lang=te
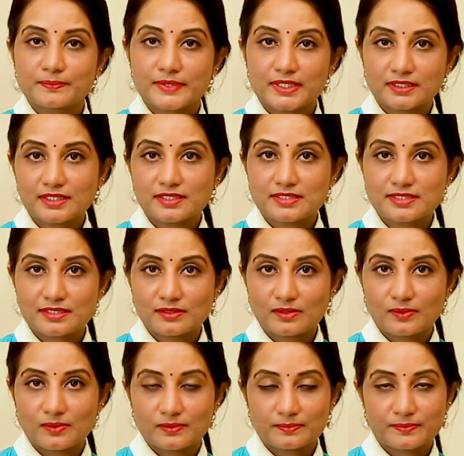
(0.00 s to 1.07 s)

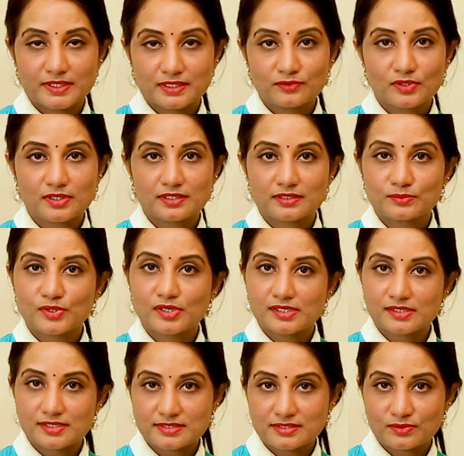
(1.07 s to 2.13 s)
ప్రెగ్నెన్సీలో ప్రతి ఒక్కరము
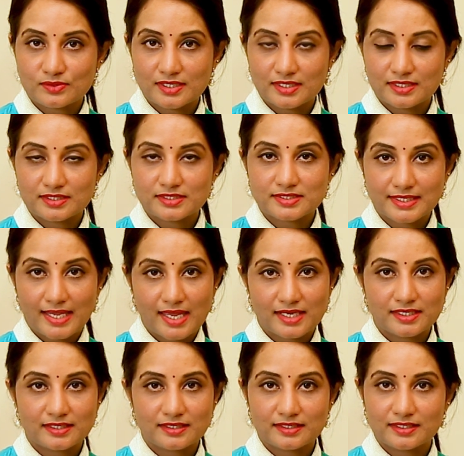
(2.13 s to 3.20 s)
అల్ట్రాసౌండ్ అనేది
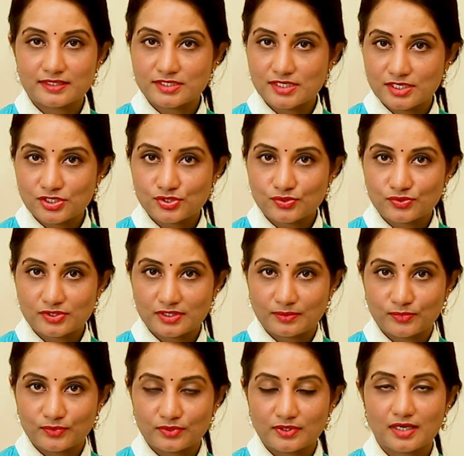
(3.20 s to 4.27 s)
స్కానింగ్ అనేది
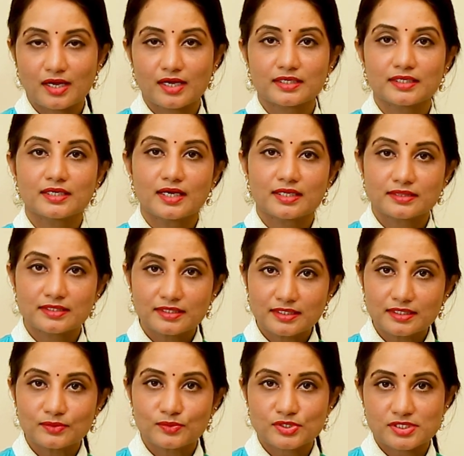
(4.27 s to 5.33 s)
చేయించుకుంటాము కానీ
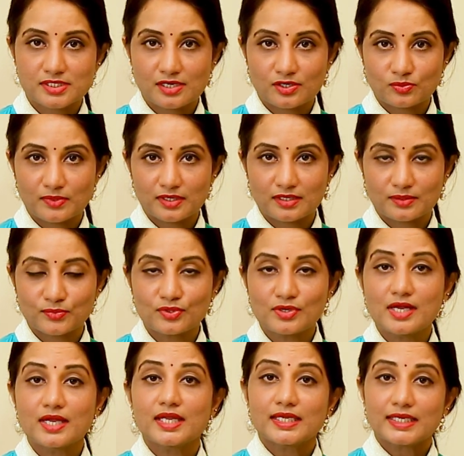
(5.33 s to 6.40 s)
అందరికీ వచ్చే అనుమానము
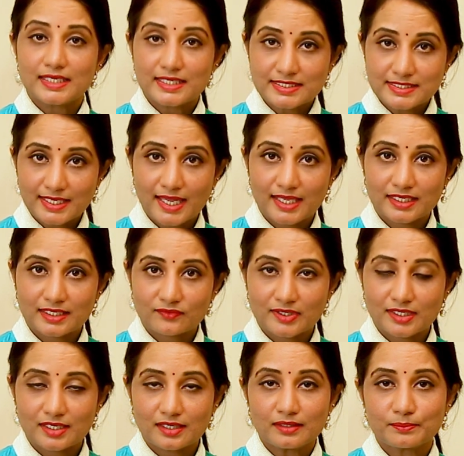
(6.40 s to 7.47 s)
ఈ స్కానింగ్
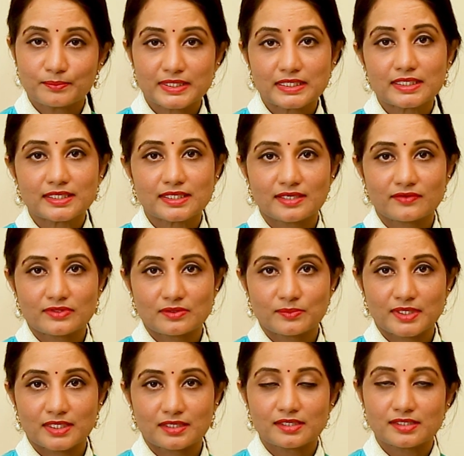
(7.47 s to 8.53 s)
వల్ల బిడ్డకి ఏ
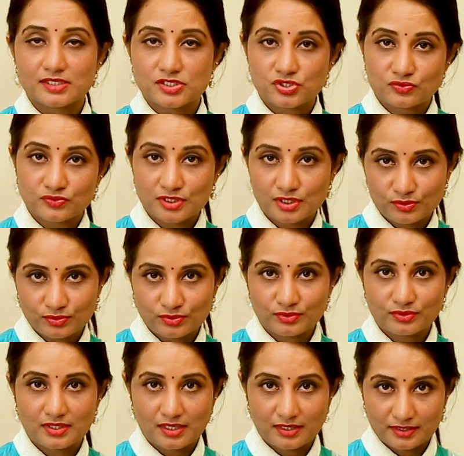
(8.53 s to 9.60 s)
విధమైన నష్టం
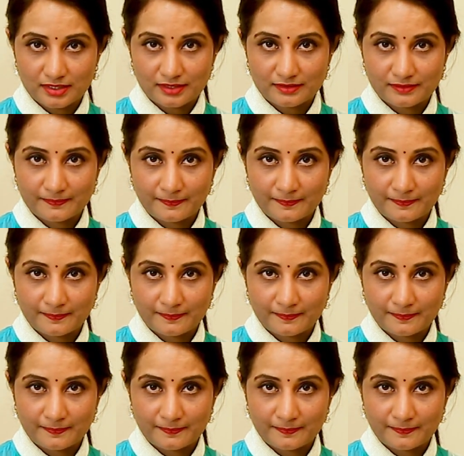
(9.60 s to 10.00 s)
జరుగుతుందా అని